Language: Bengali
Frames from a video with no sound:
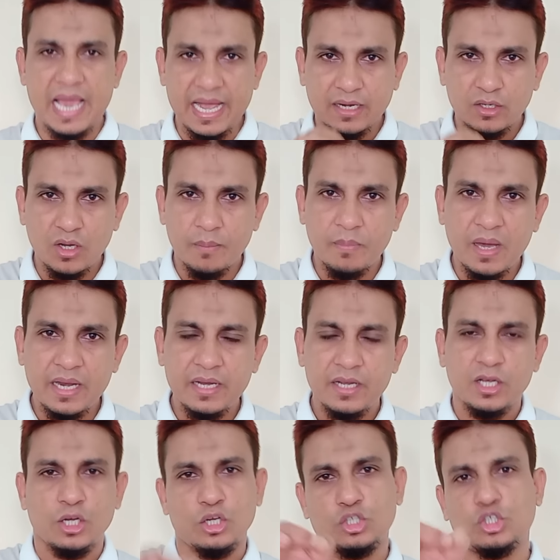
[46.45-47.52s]
এক নম্বর
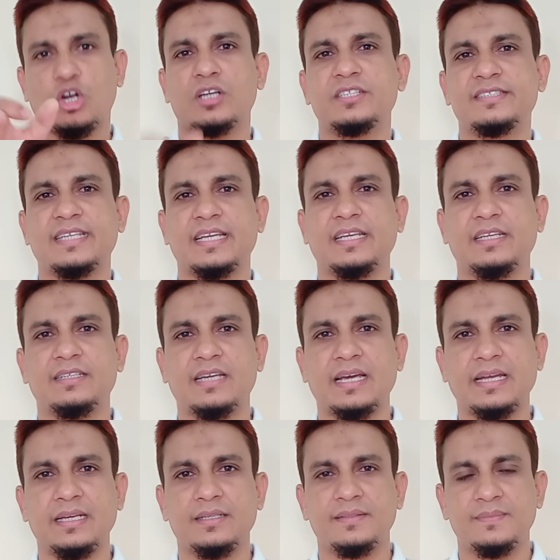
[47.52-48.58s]
শর্ট সার্কিট
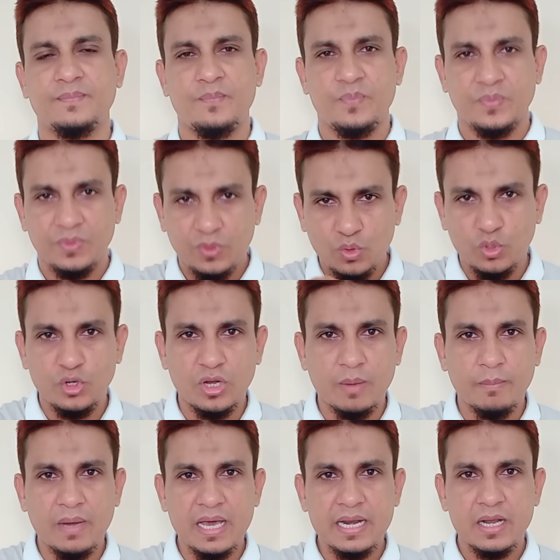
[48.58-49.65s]
কারেন্ট দুই
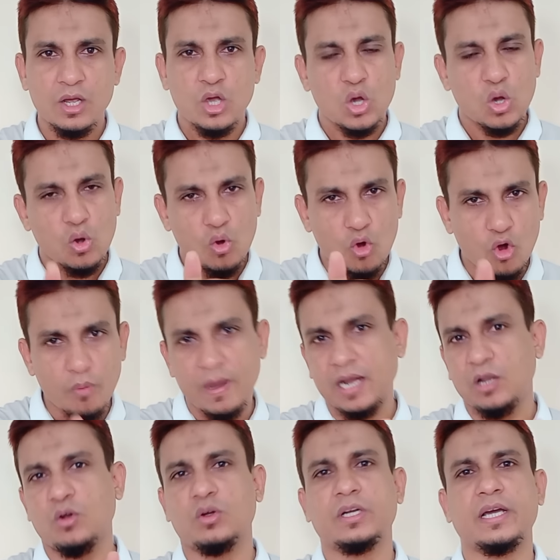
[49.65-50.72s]
নম্বর
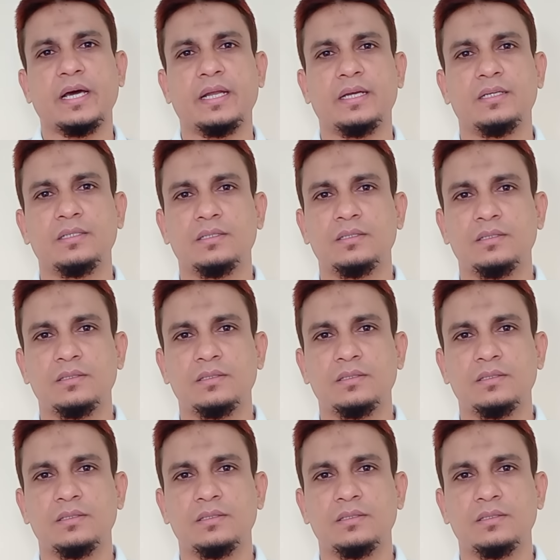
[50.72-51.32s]
ওভারলোড কারেন্ট